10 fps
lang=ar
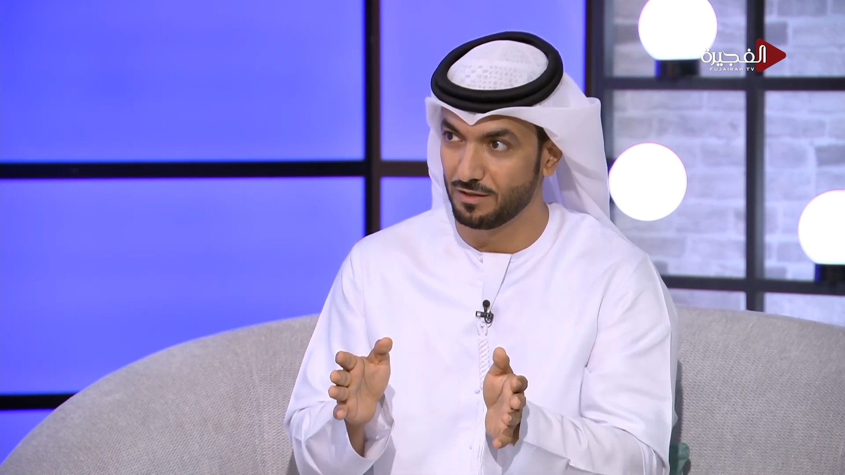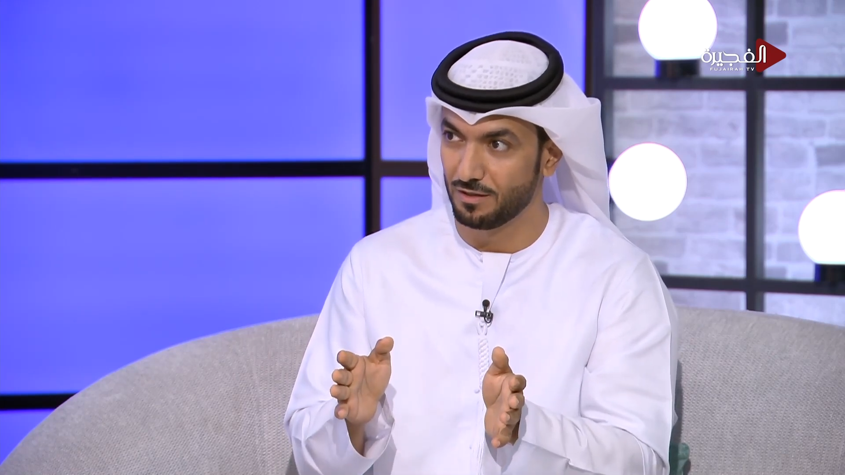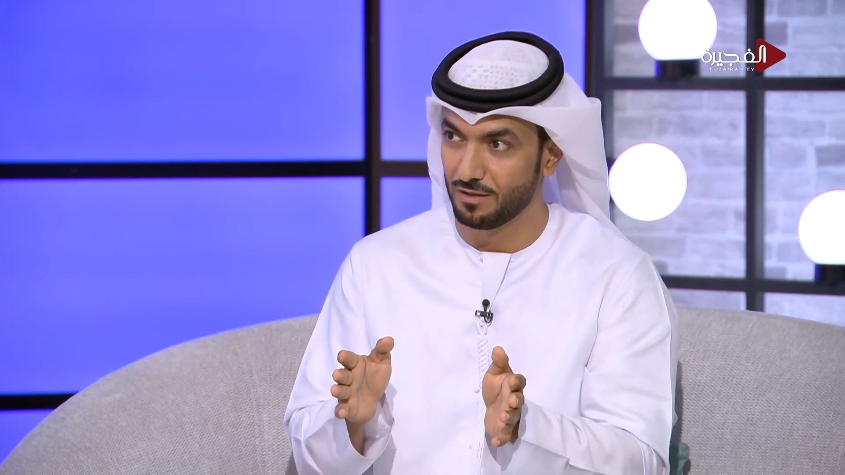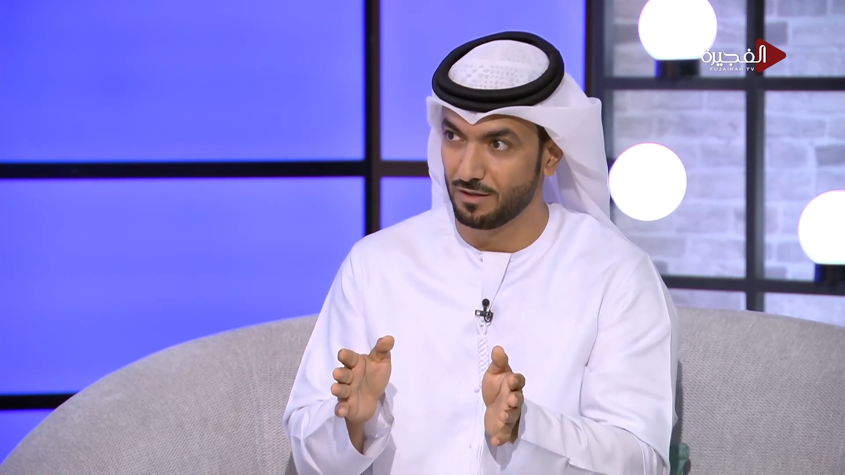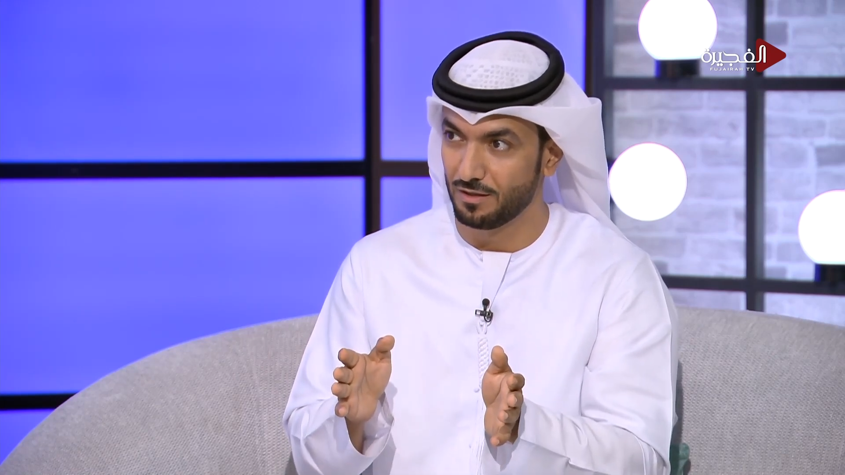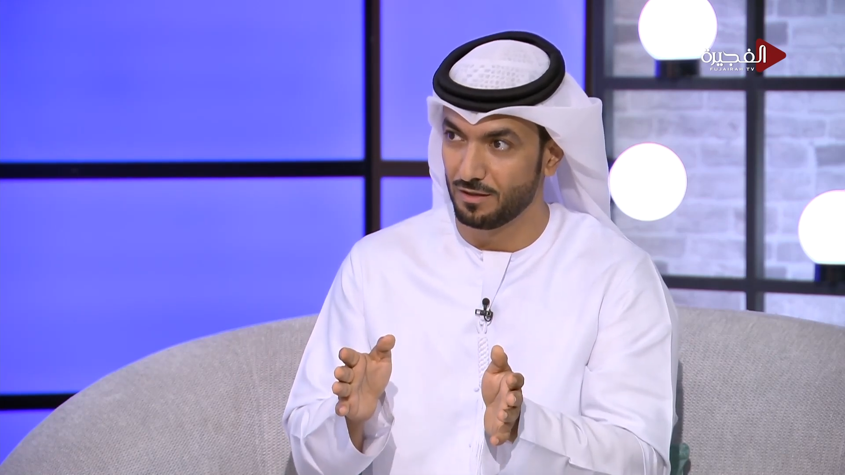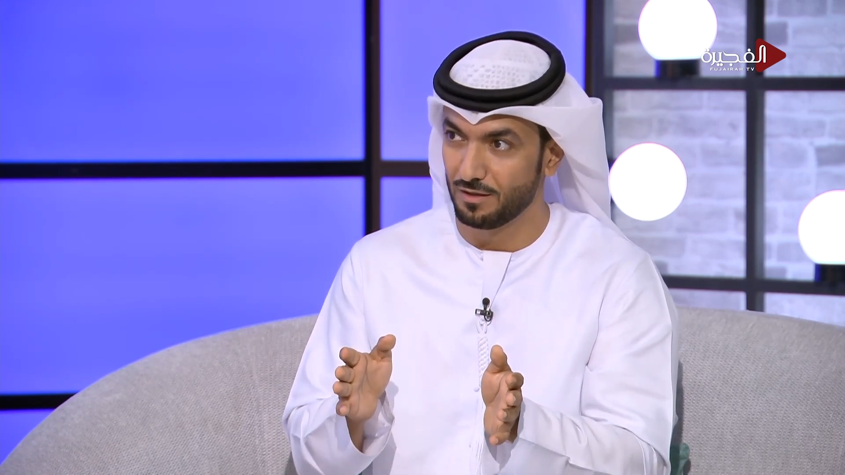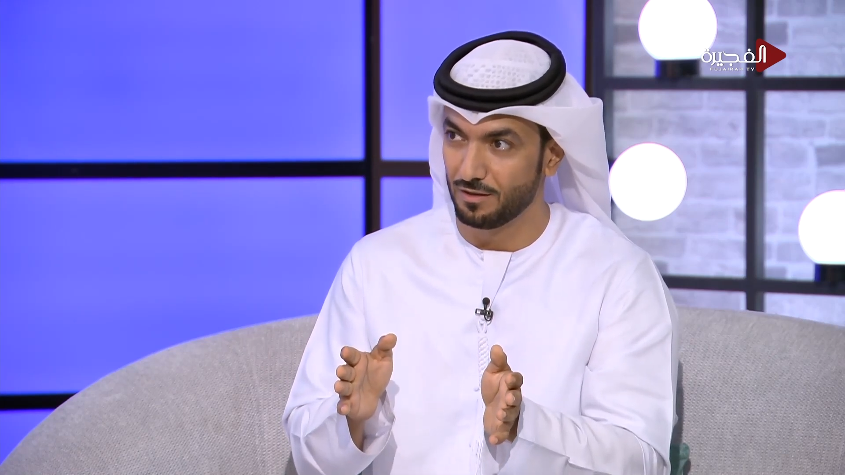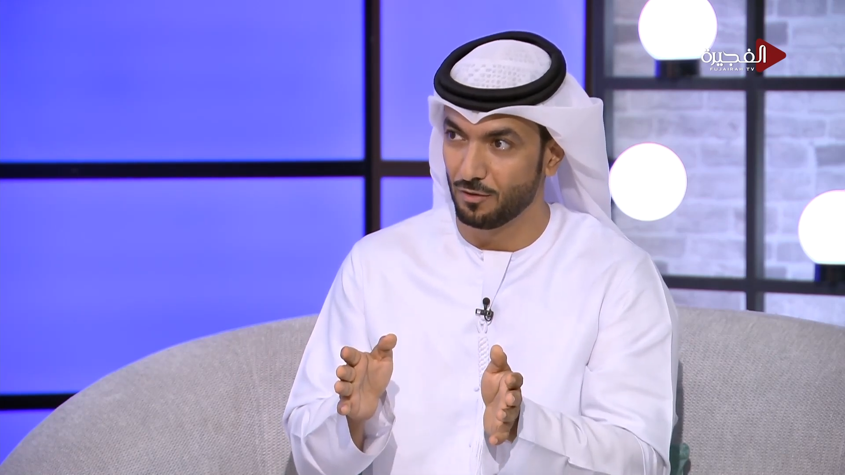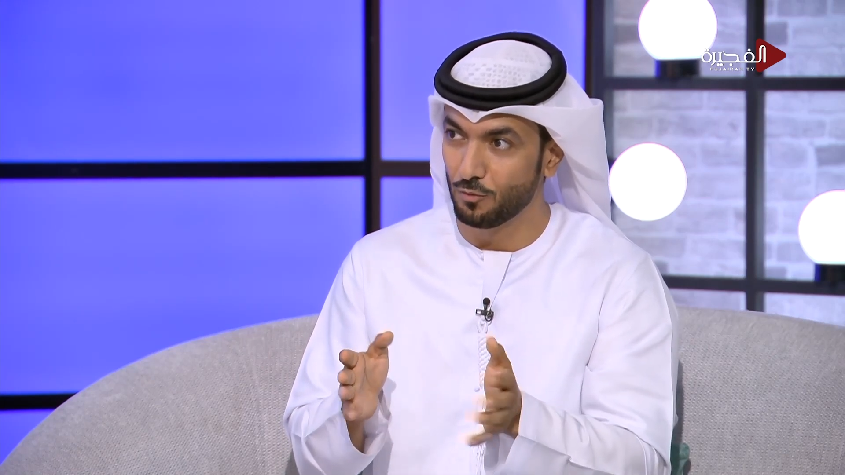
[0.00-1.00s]
تماما
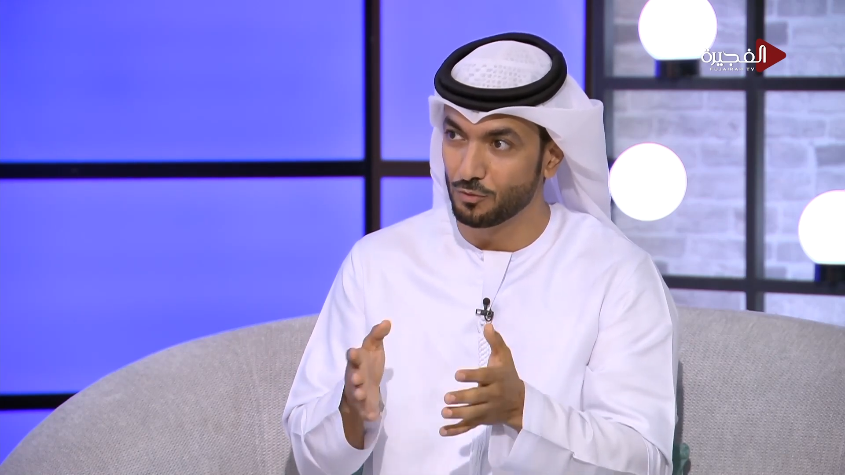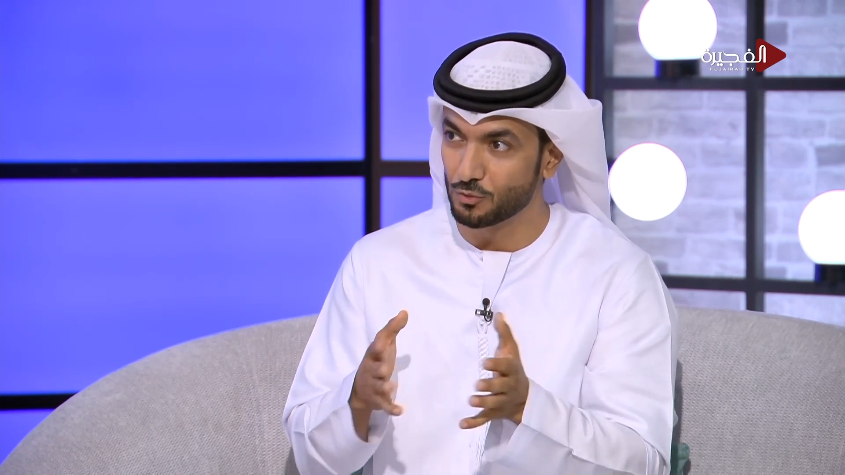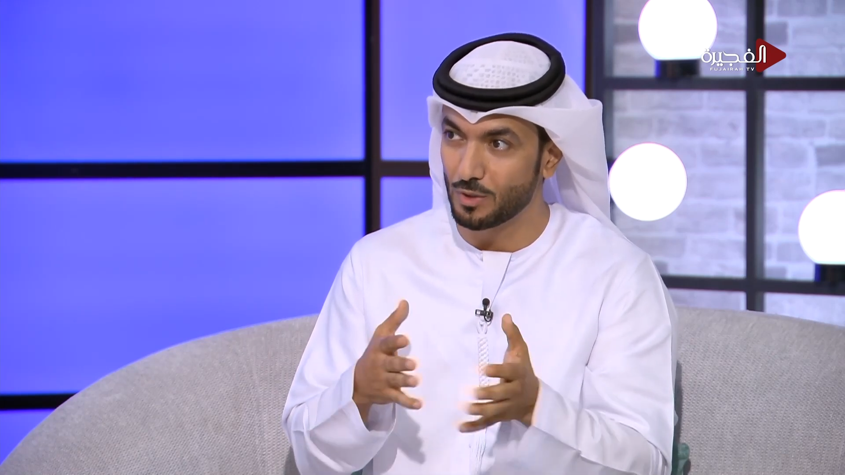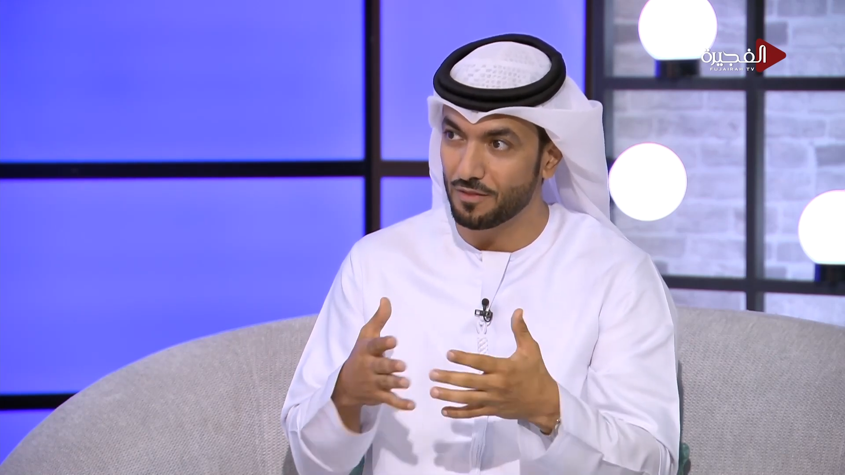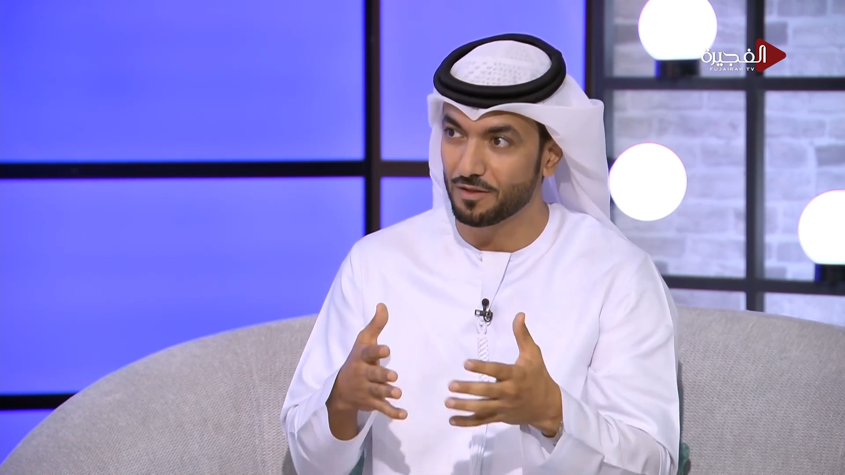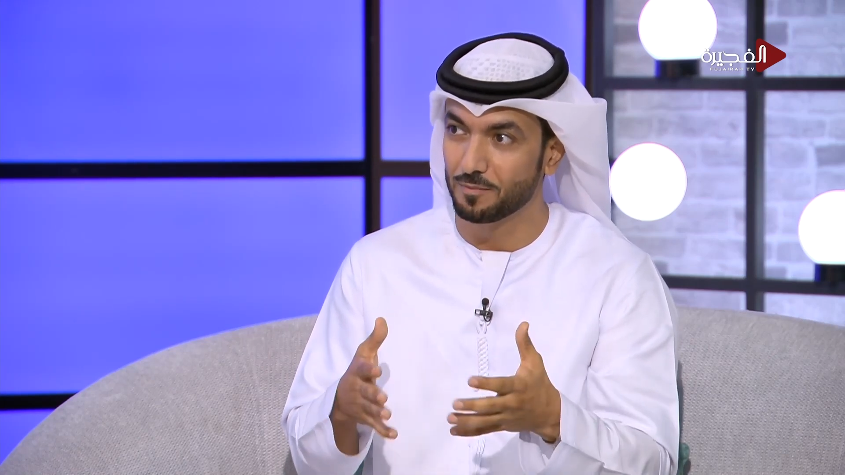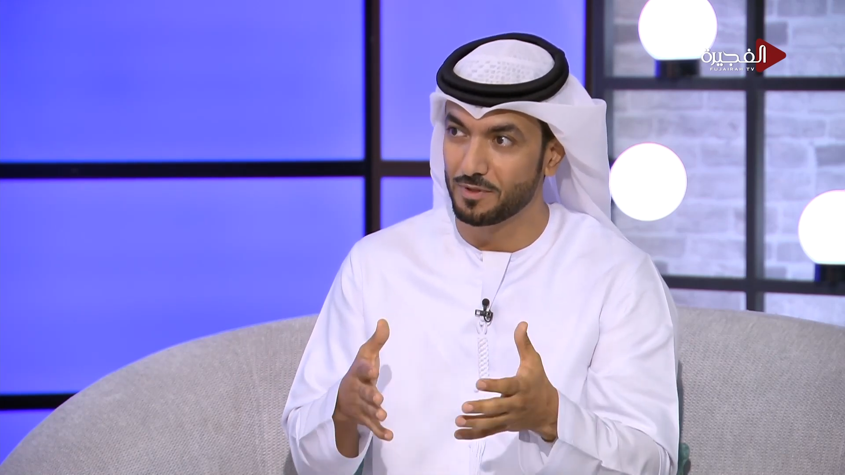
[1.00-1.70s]
تماما هو مش واثق